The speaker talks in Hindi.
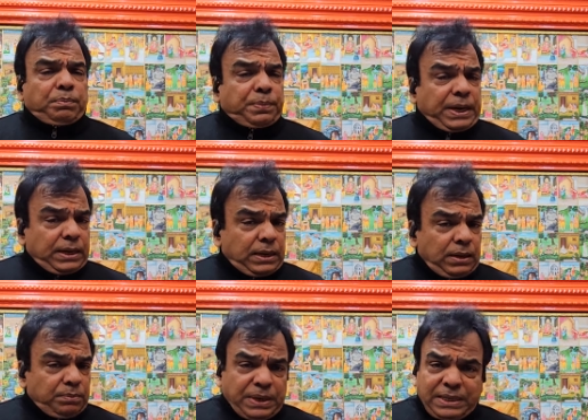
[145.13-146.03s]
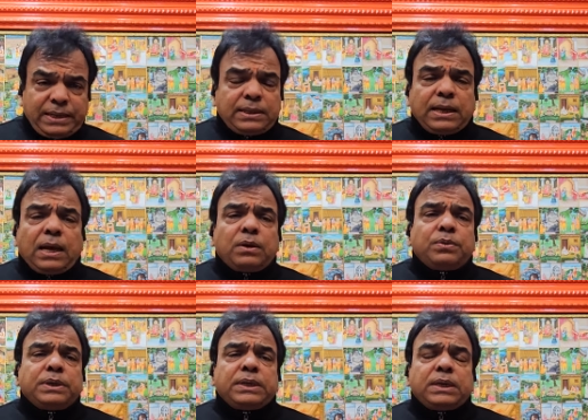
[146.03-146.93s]
पेंटिंग बन के तैयार हो
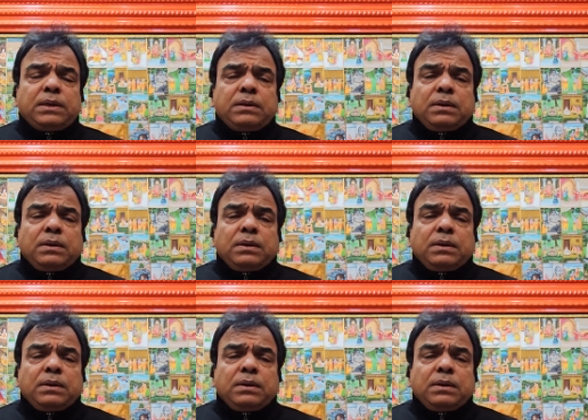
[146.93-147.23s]
गई है